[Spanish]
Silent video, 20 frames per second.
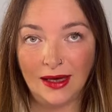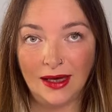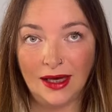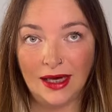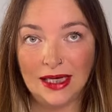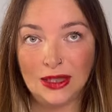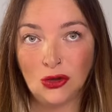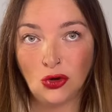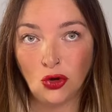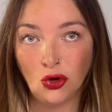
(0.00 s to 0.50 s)

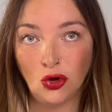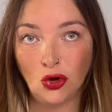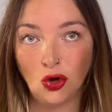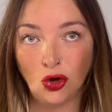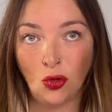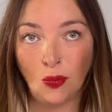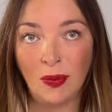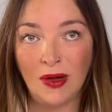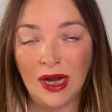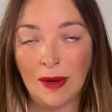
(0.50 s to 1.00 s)
esto yo lo
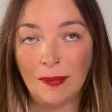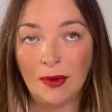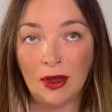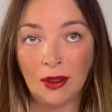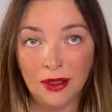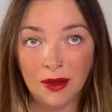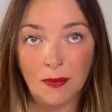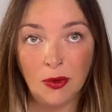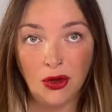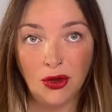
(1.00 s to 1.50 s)
compré a
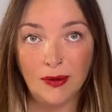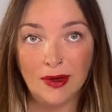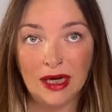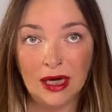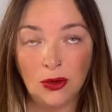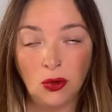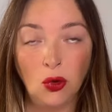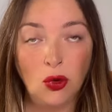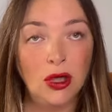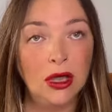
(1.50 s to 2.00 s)
principios de
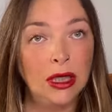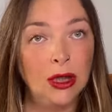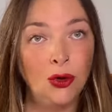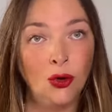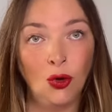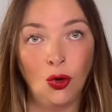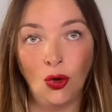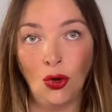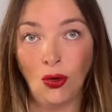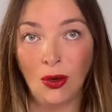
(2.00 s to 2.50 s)
verano y
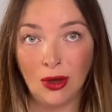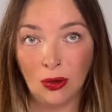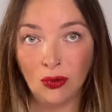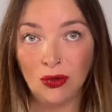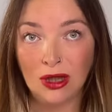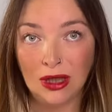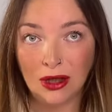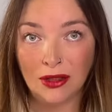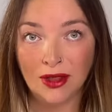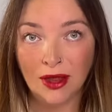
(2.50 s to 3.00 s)
no lo he
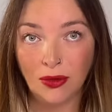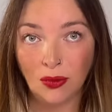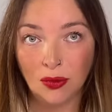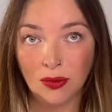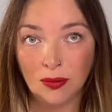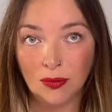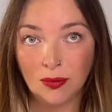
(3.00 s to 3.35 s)
utilizado.